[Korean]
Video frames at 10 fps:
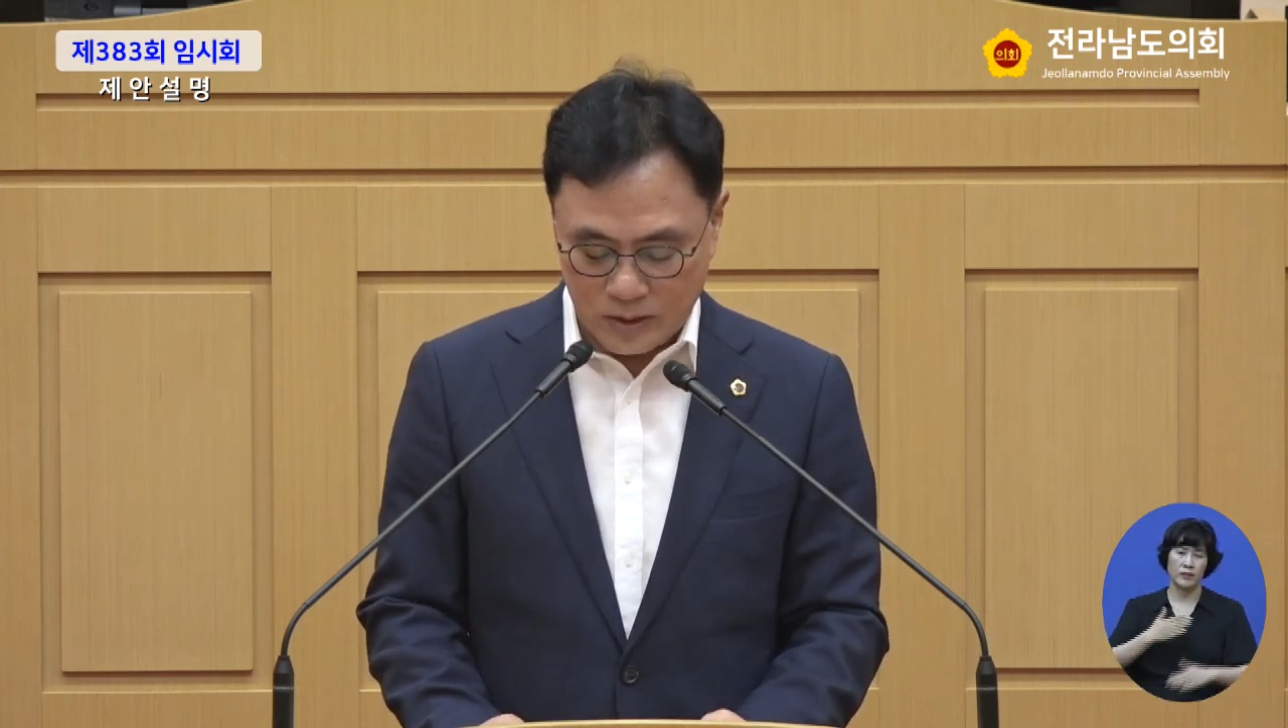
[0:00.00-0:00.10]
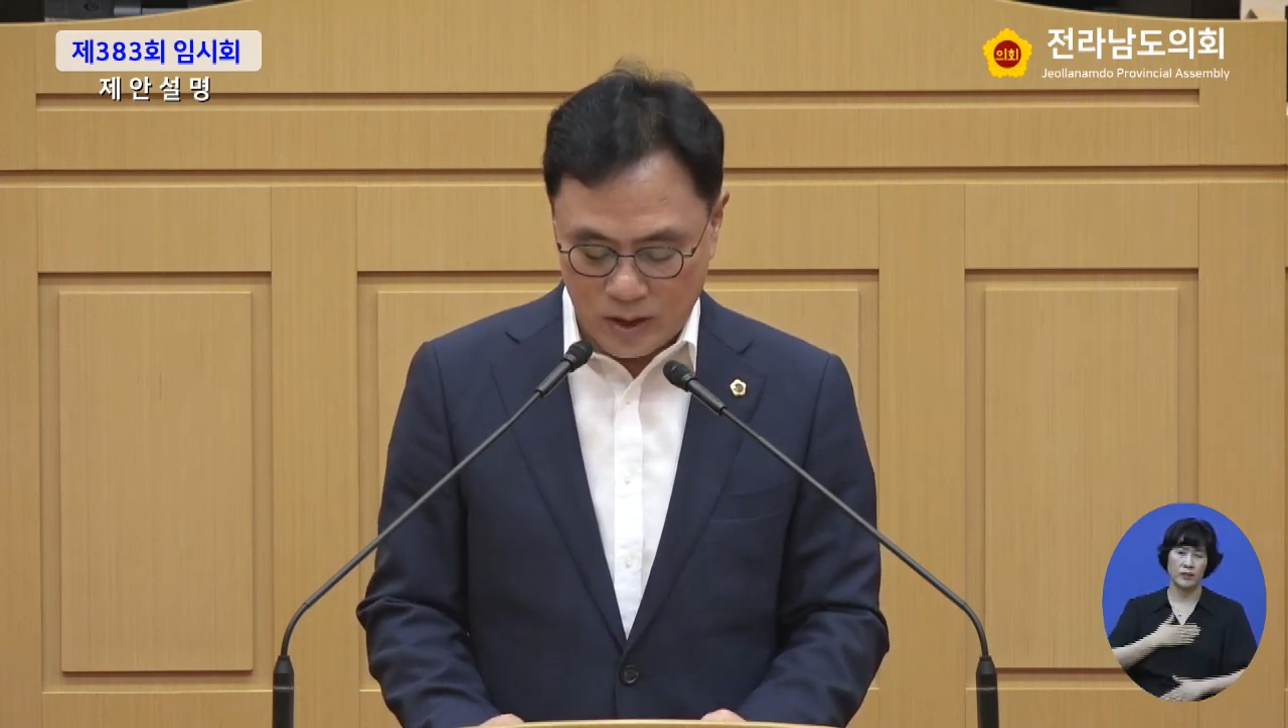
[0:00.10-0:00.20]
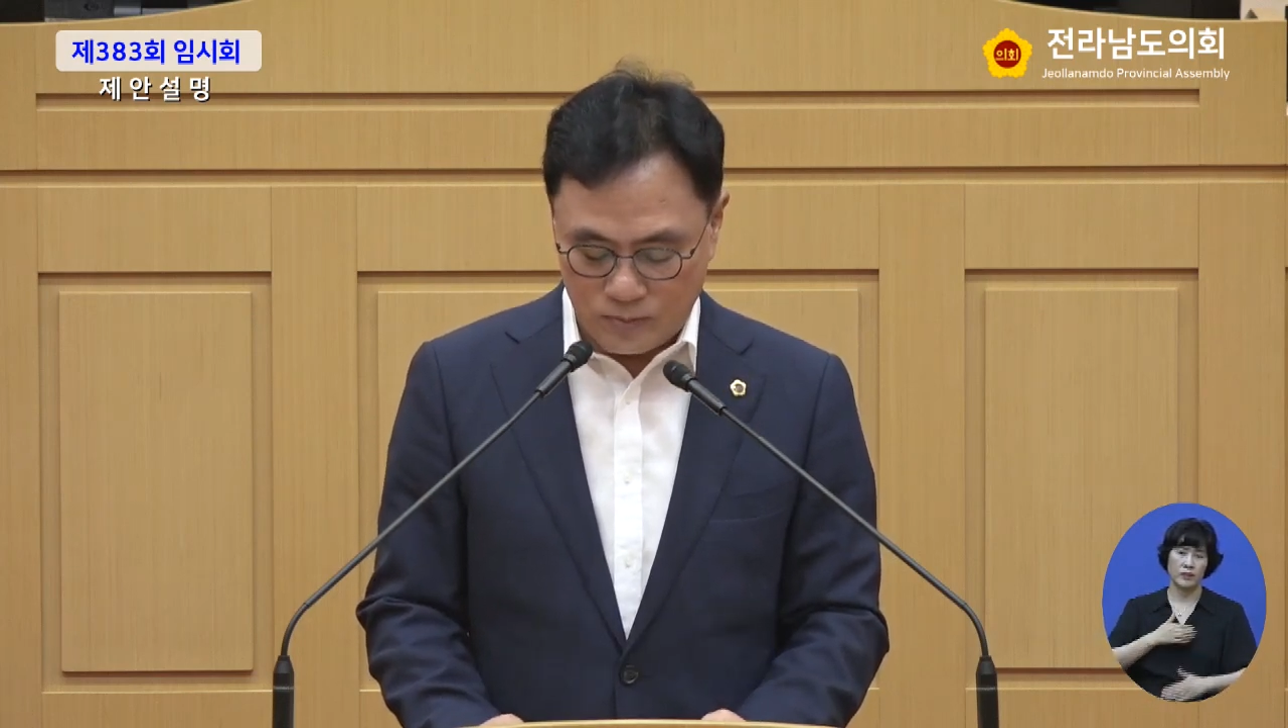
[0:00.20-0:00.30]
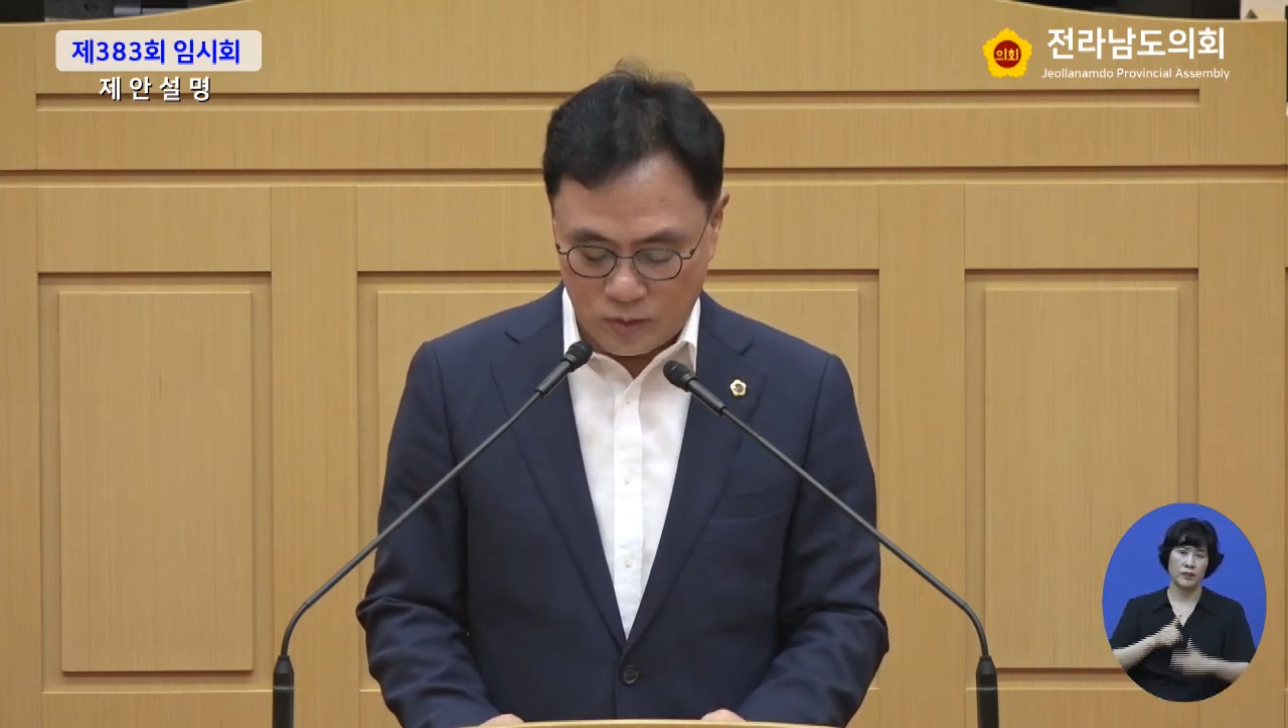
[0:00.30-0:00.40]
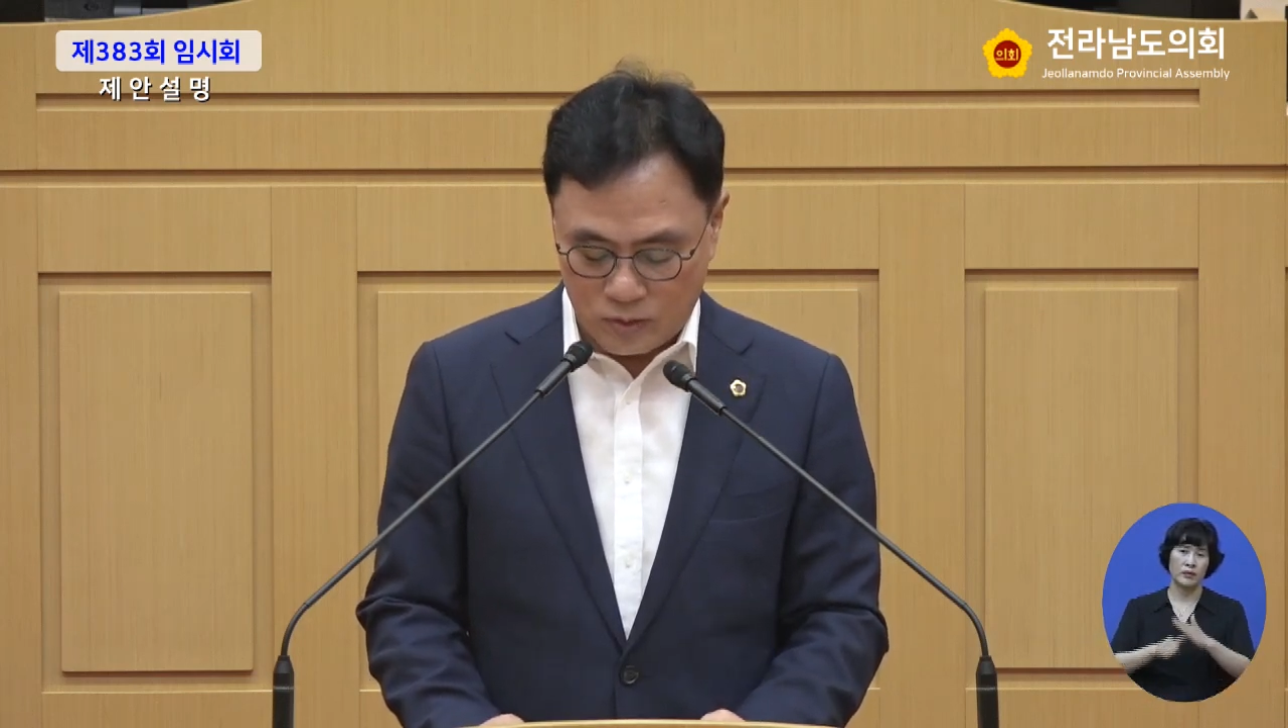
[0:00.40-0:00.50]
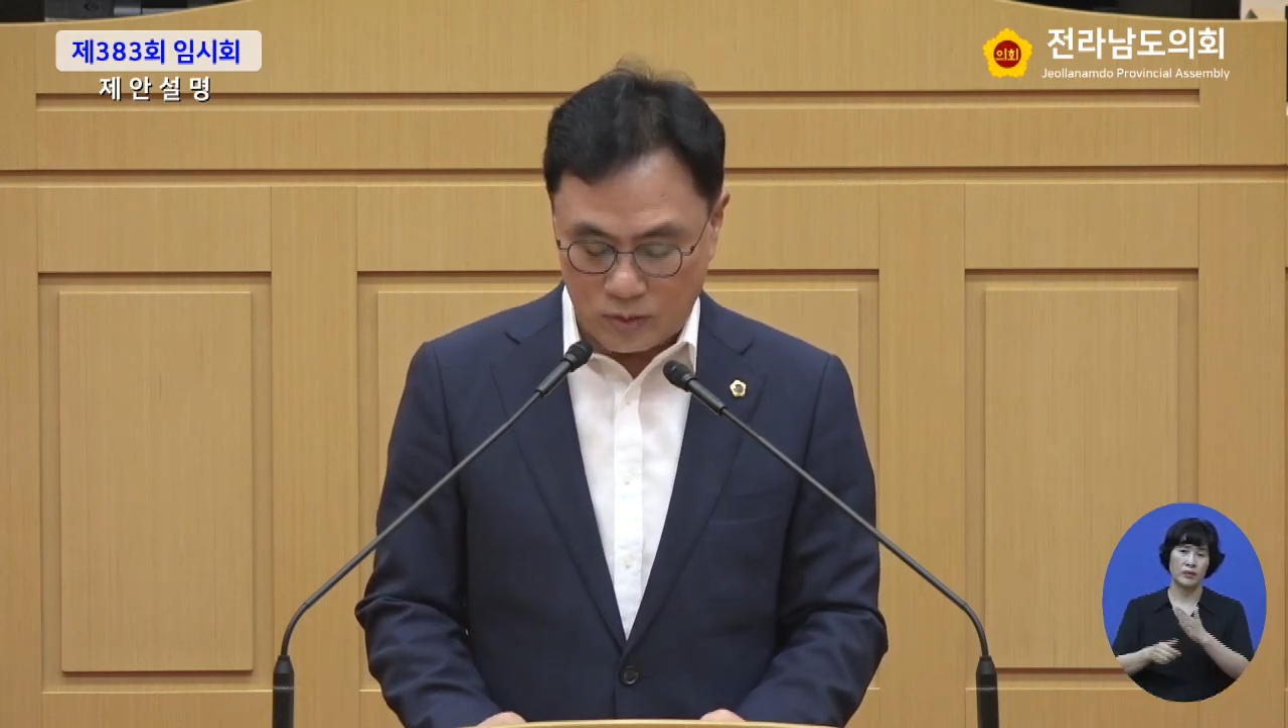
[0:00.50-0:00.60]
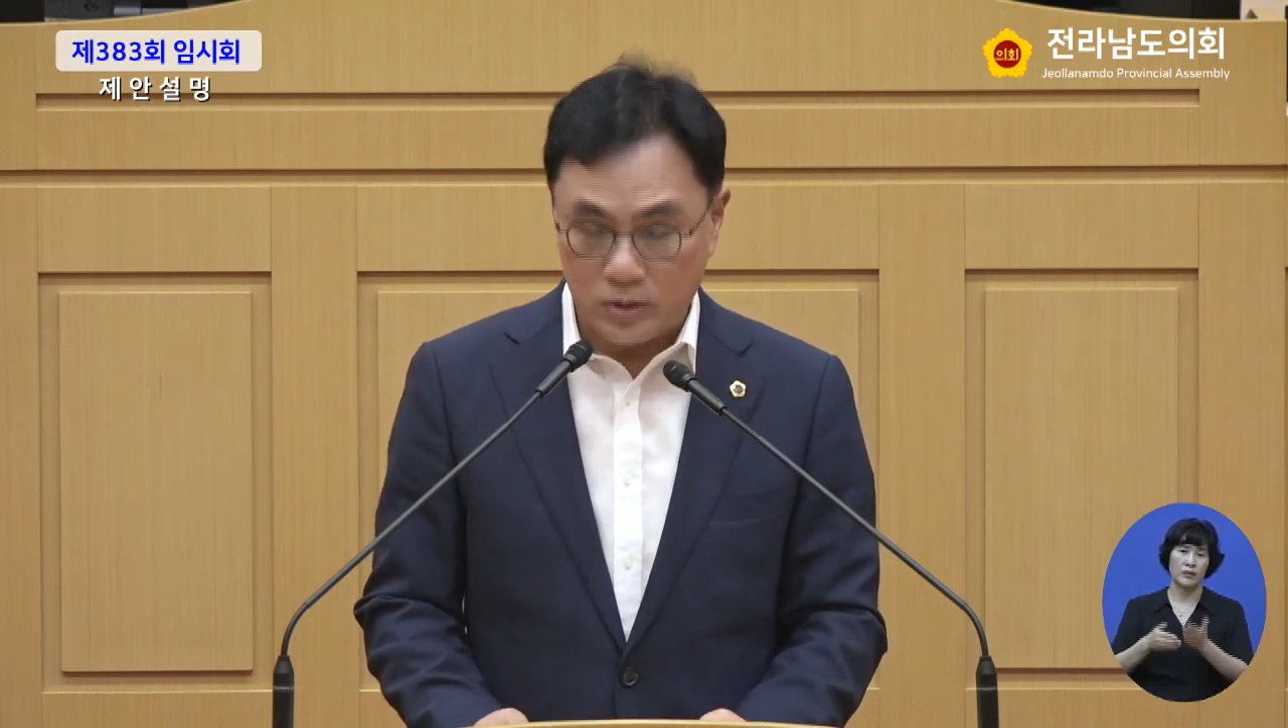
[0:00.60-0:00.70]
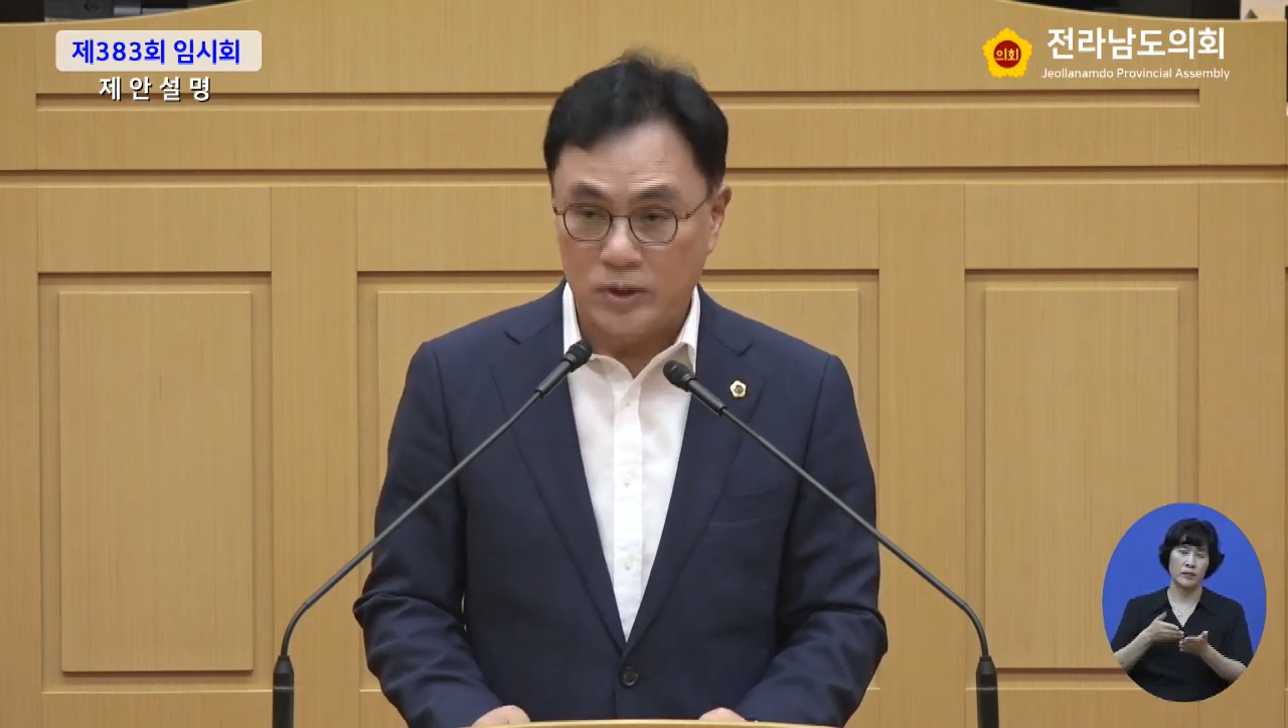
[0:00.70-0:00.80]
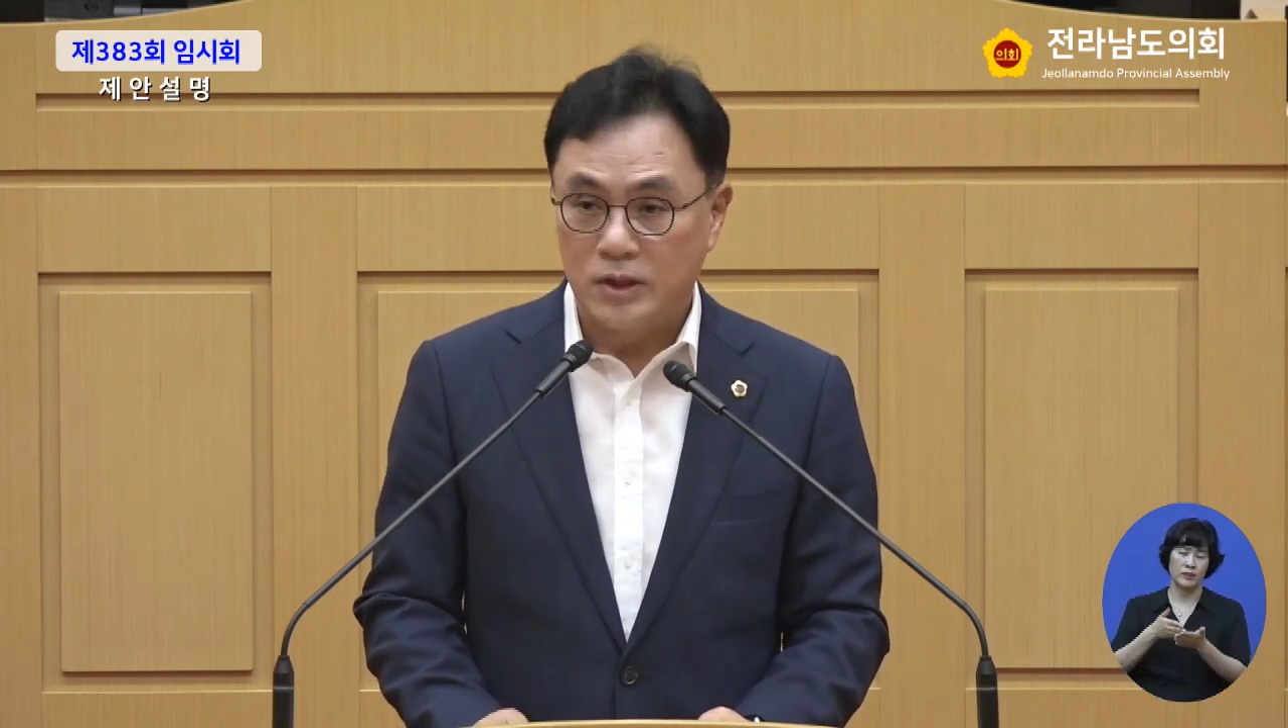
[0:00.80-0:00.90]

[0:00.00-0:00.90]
의안번호